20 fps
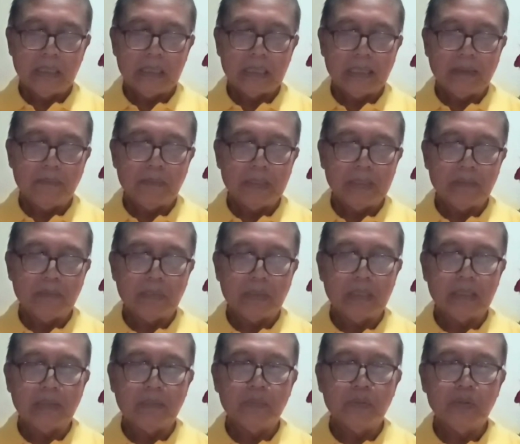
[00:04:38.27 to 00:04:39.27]
dapat
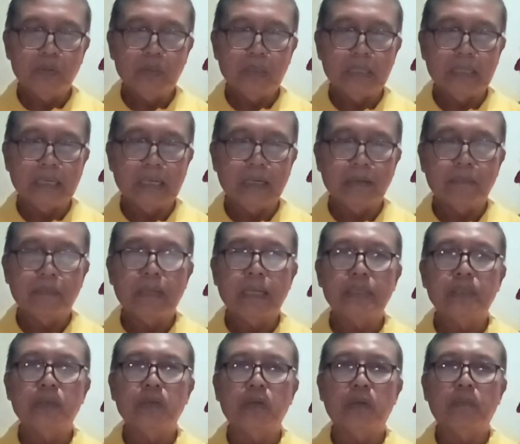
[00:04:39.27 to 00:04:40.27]
bertemu dengan
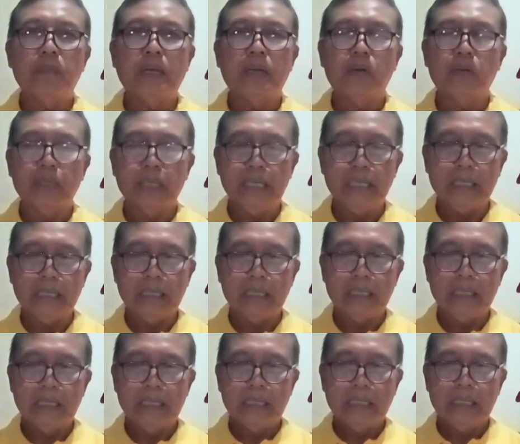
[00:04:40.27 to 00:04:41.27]
pastor paroki
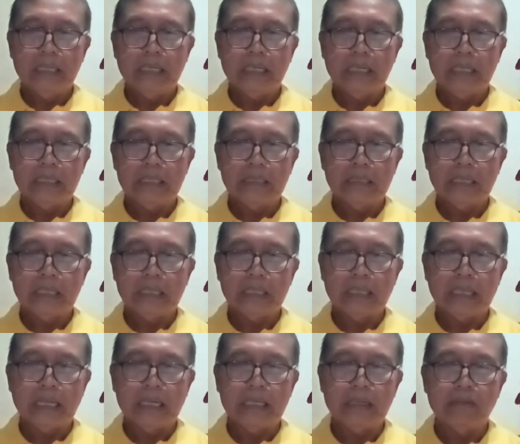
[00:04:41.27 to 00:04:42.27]

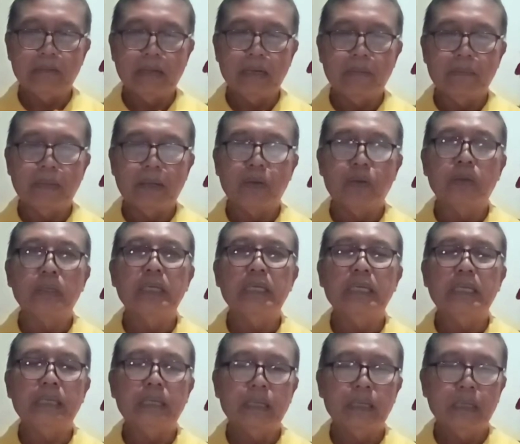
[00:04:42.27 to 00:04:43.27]
serta dewan
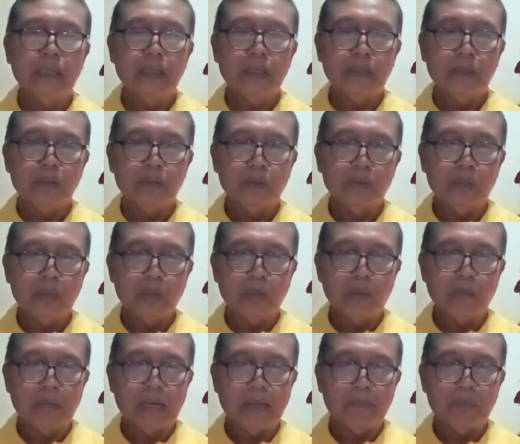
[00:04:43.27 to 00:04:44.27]
paroki untuk
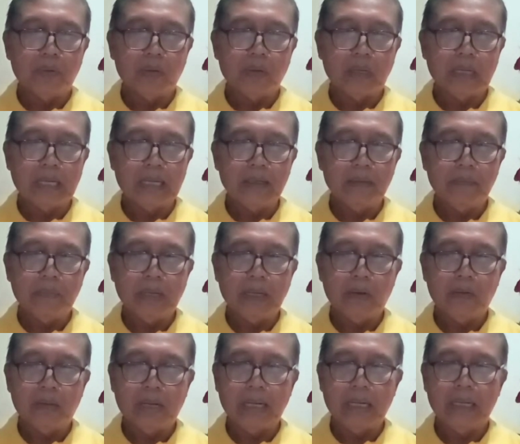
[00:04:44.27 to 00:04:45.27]
melaporkan
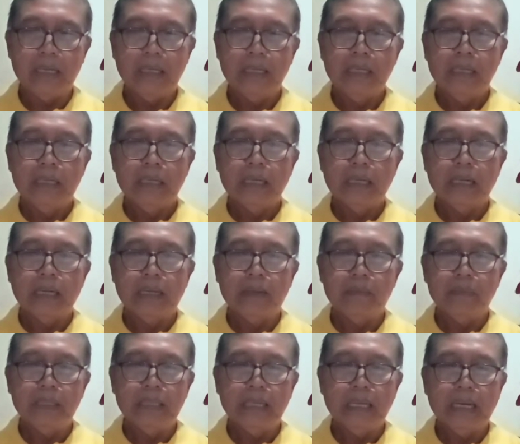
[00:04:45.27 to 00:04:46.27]
bahwa
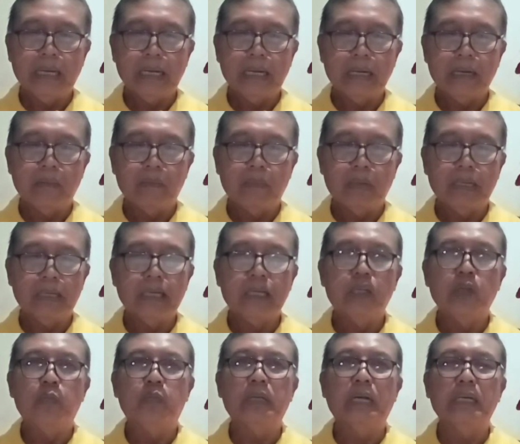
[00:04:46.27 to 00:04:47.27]
kami akan
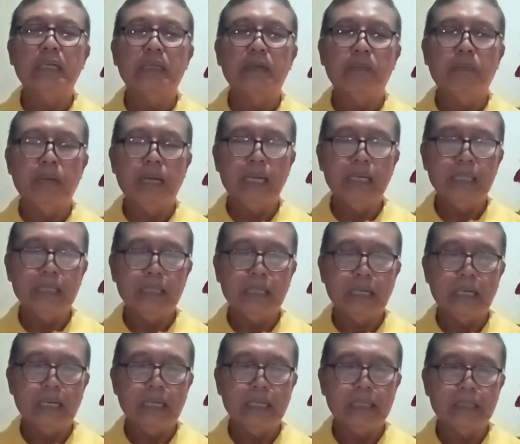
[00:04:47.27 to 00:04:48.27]
menghidupkan
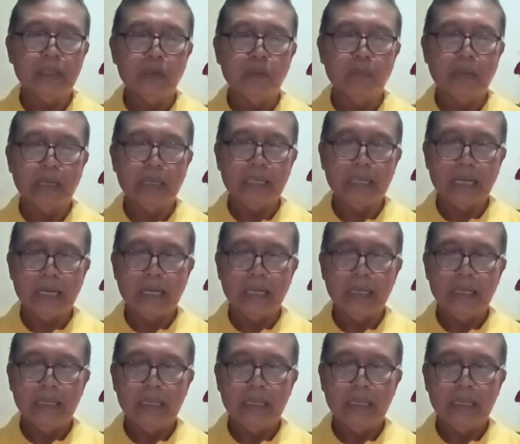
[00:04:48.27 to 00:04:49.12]
kembali Legio Maria